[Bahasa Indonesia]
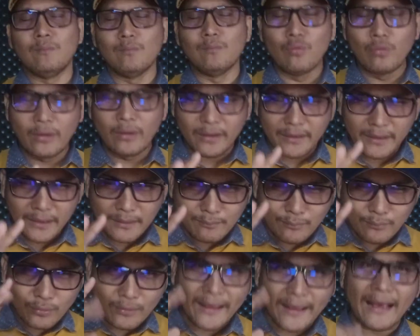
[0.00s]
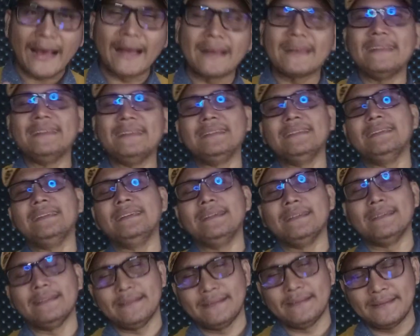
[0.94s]
Mungkin mulai hari
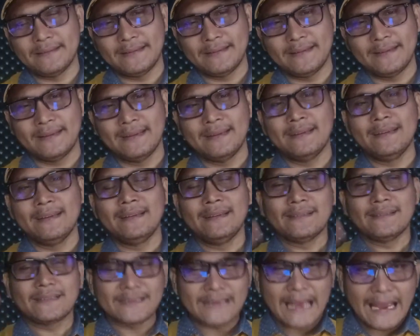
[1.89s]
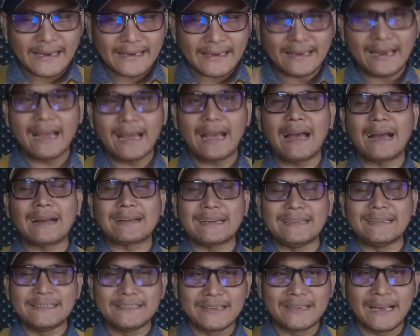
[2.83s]
ini saya
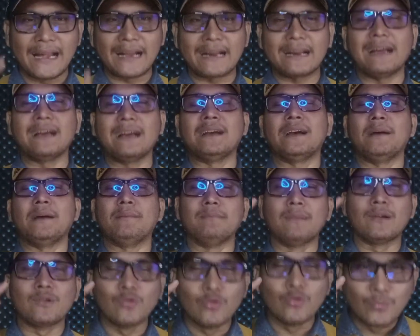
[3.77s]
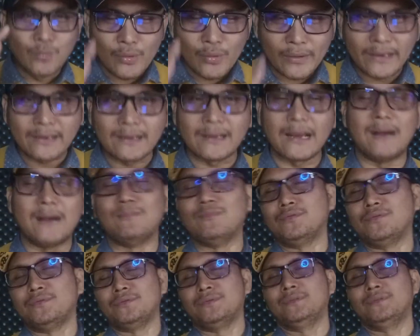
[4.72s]
akan jarang menghubungin kamu.